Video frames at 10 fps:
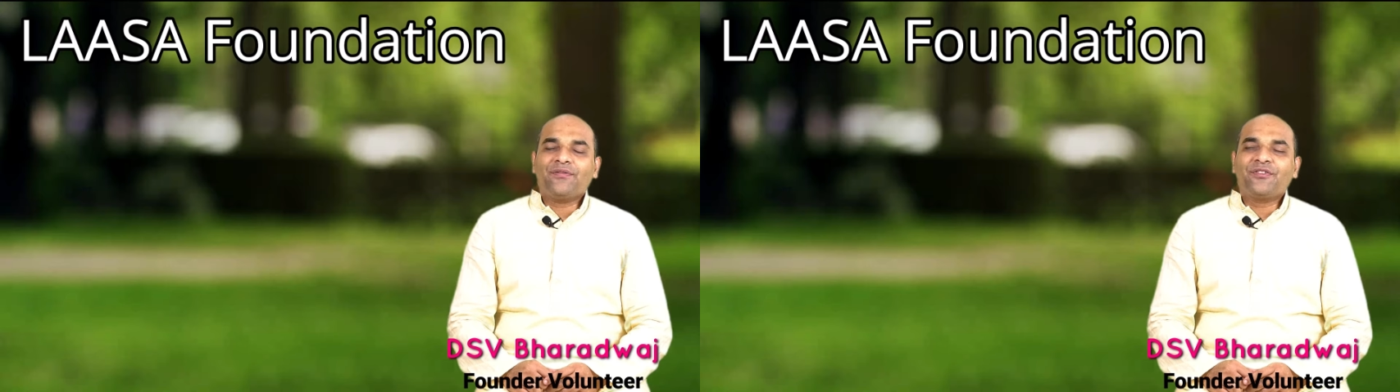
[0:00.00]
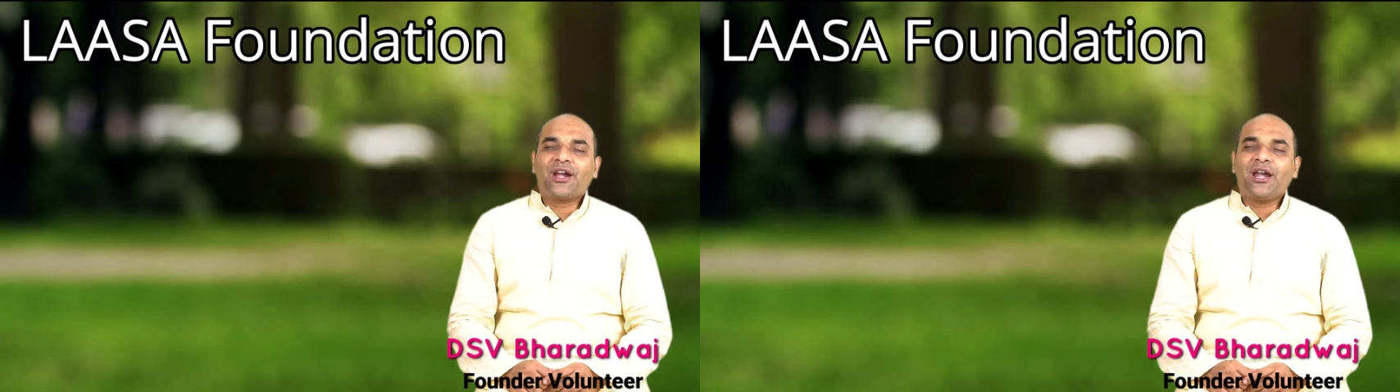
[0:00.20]

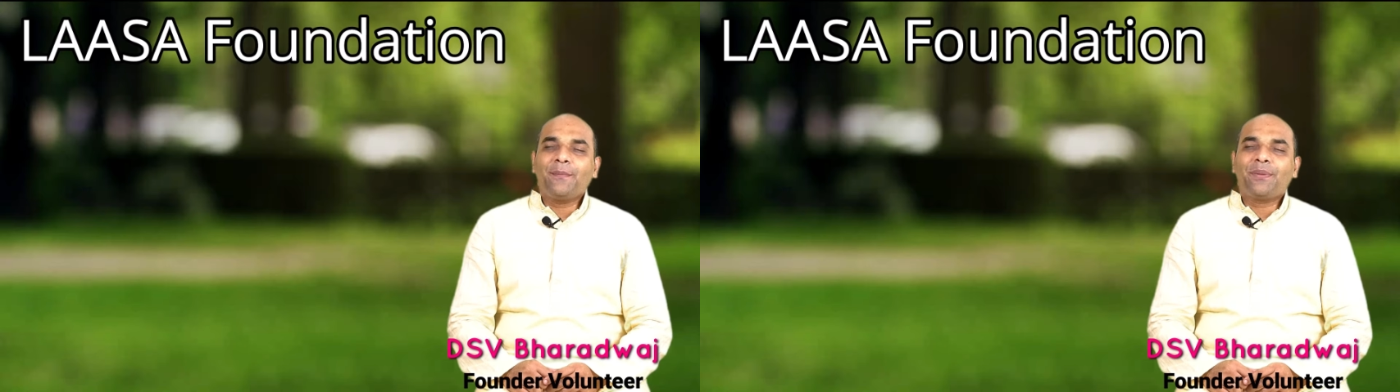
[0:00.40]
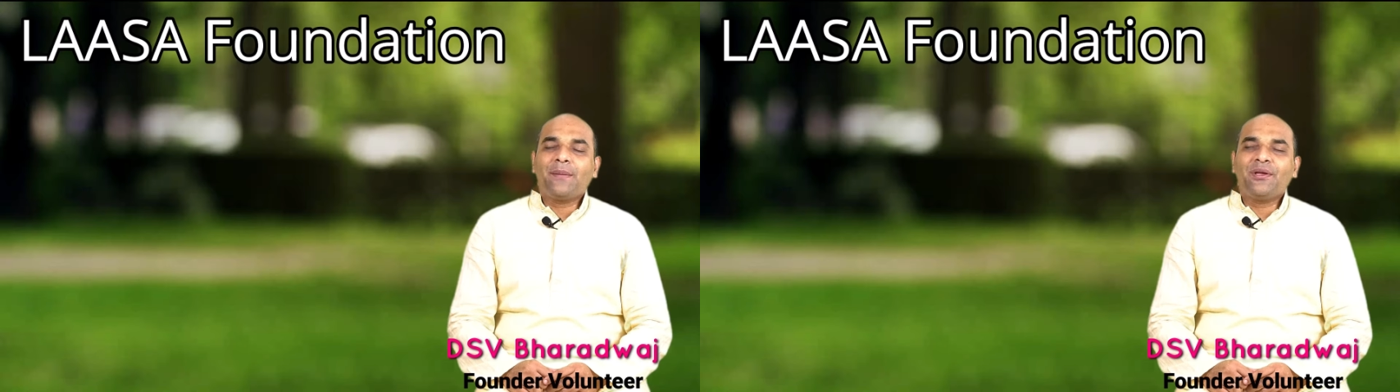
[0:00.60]

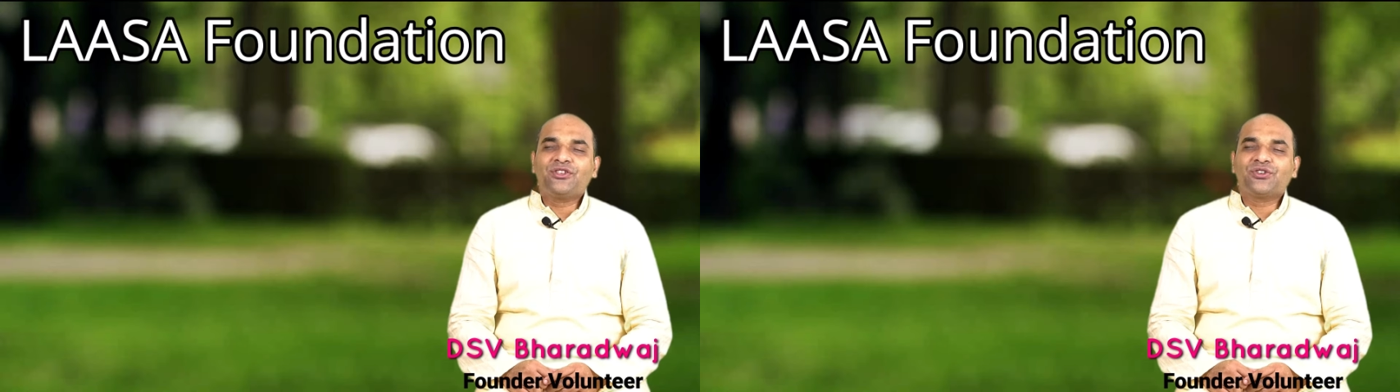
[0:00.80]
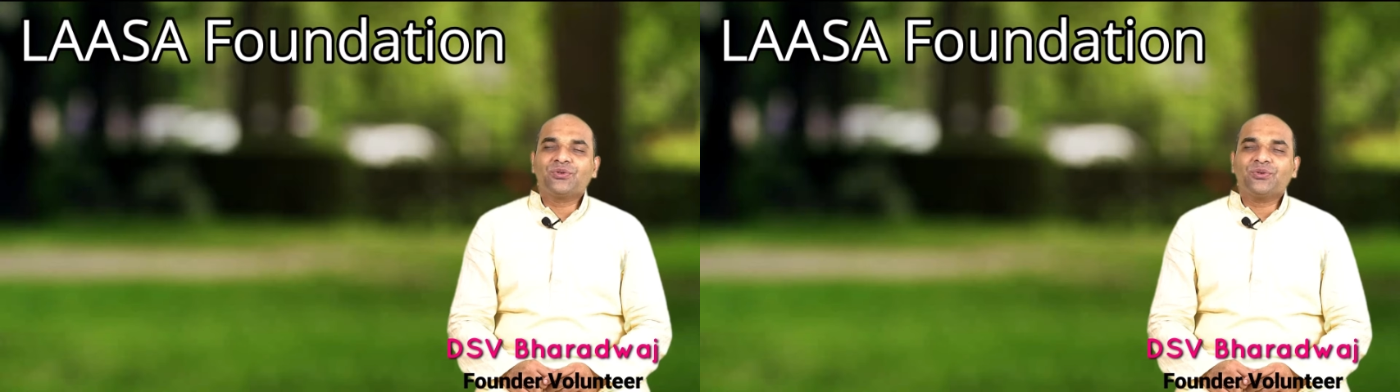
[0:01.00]
అందరినీ
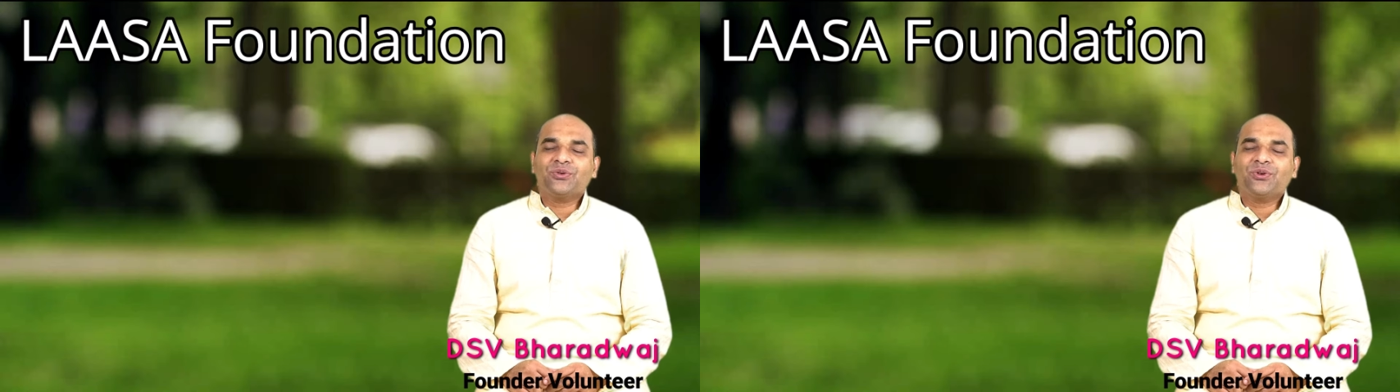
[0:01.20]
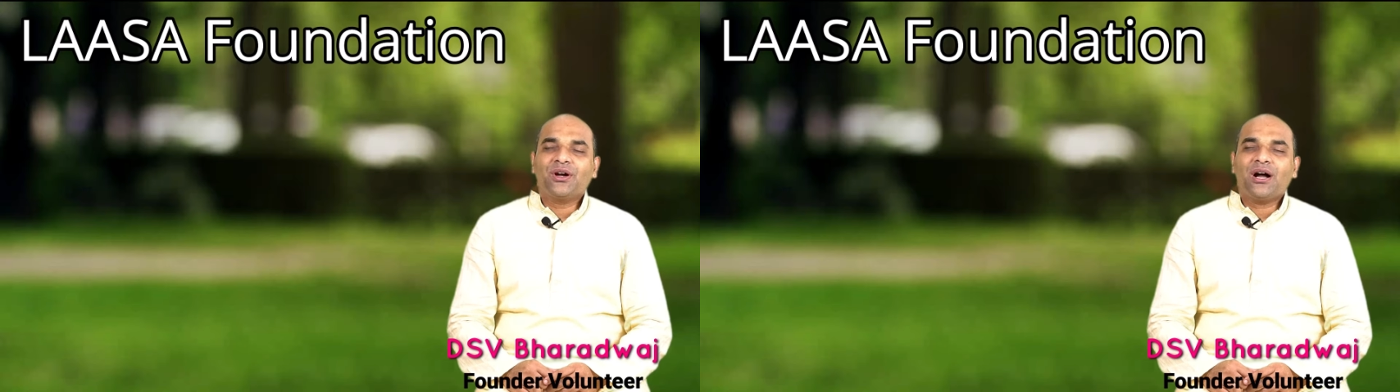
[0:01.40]
ప్రేమించు
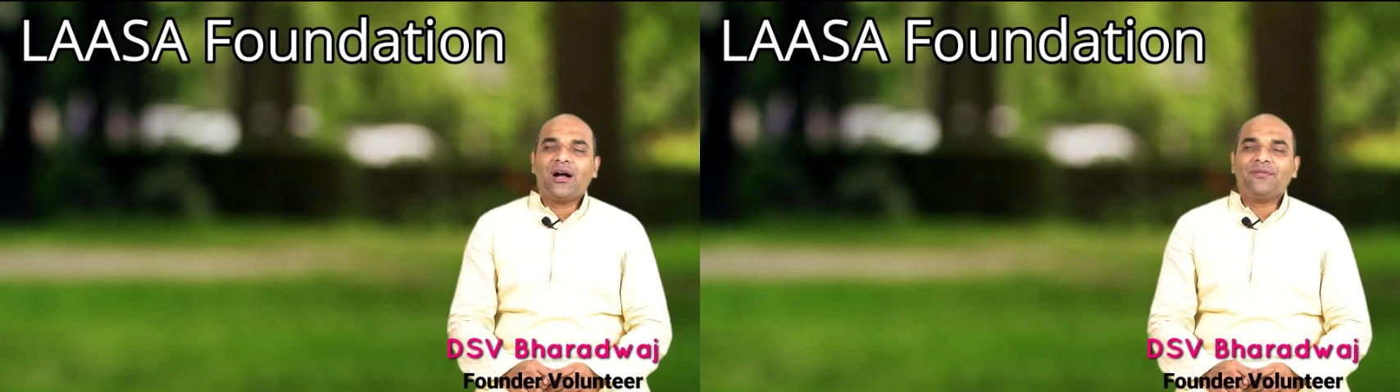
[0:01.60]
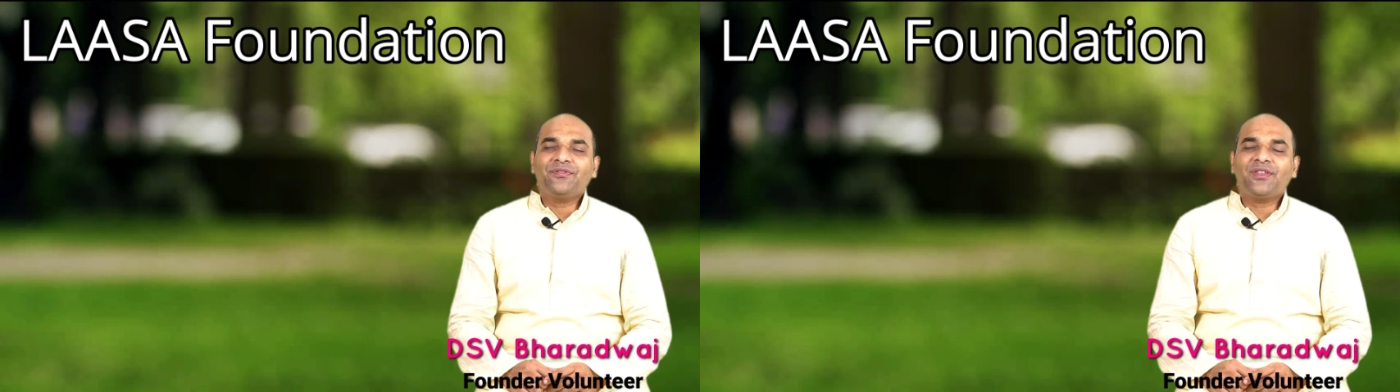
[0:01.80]

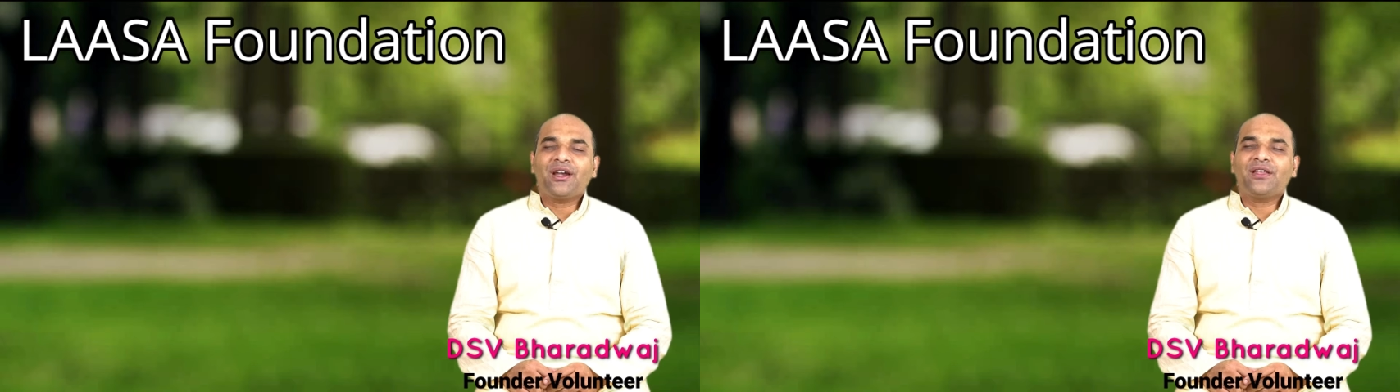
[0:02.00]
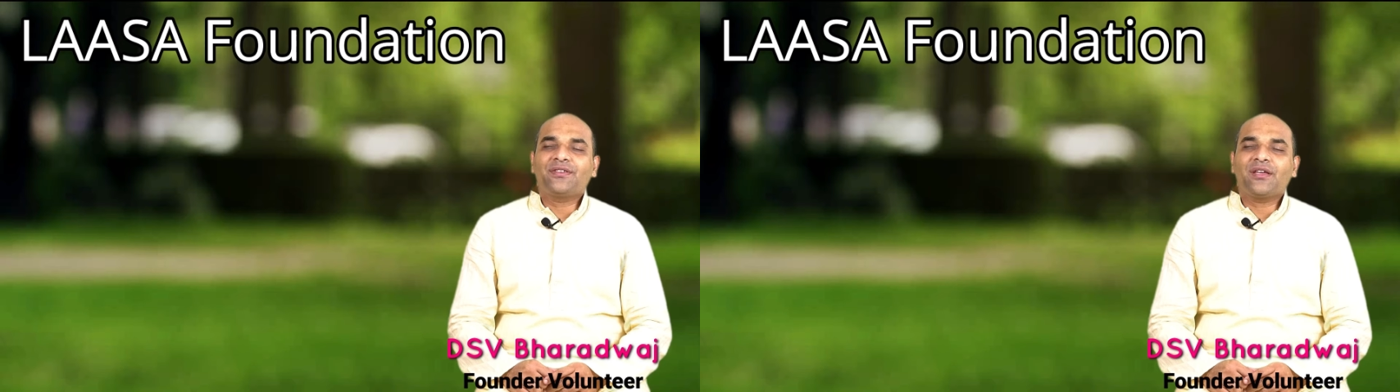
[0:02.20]

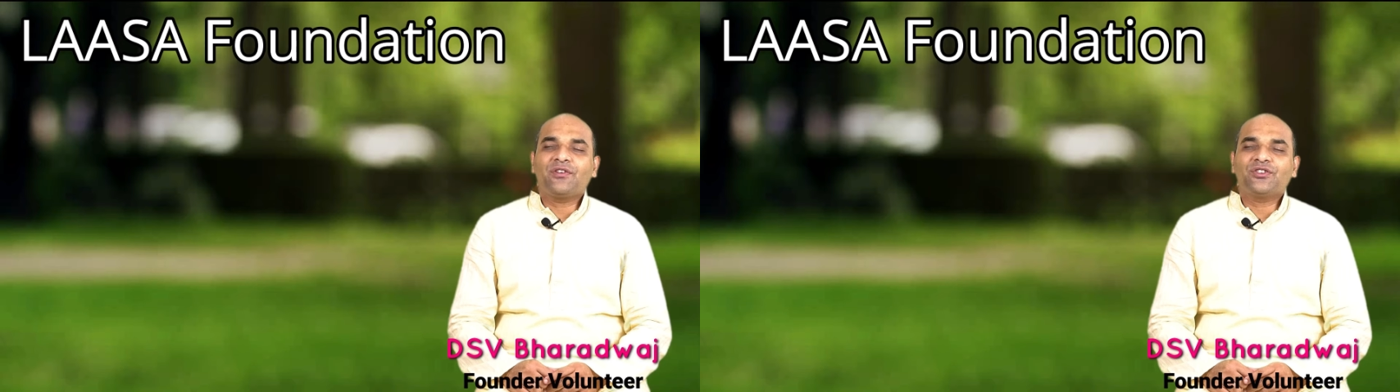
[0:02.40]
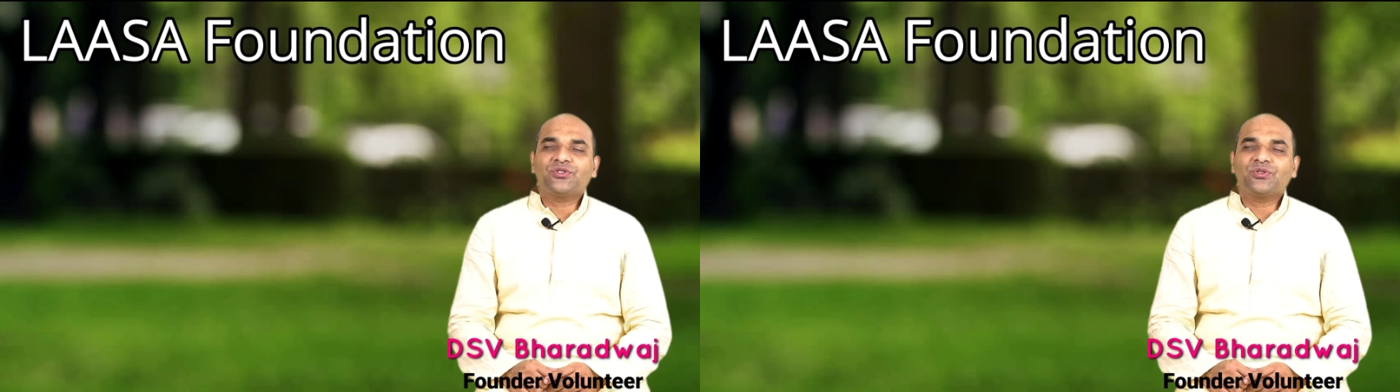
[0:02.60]
అందరినీ
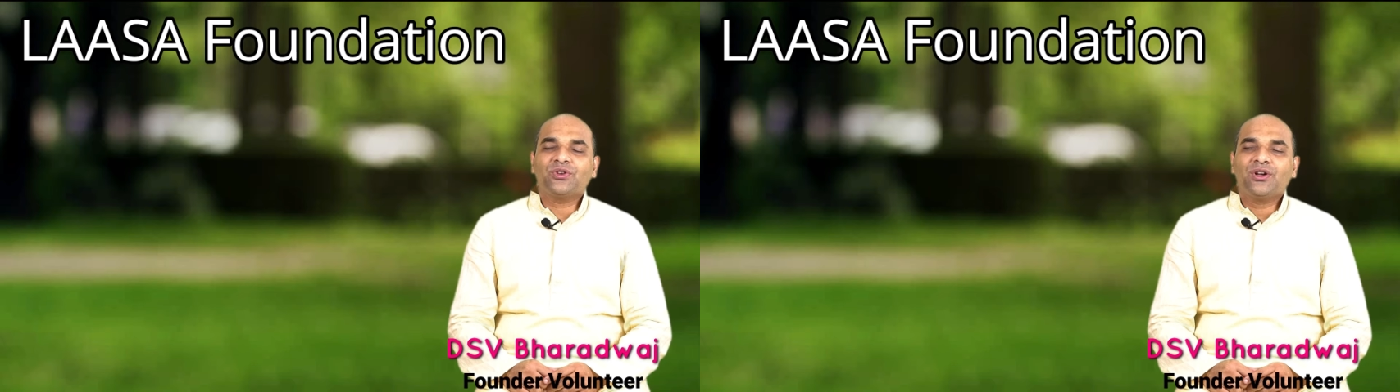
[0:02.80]
సేవించు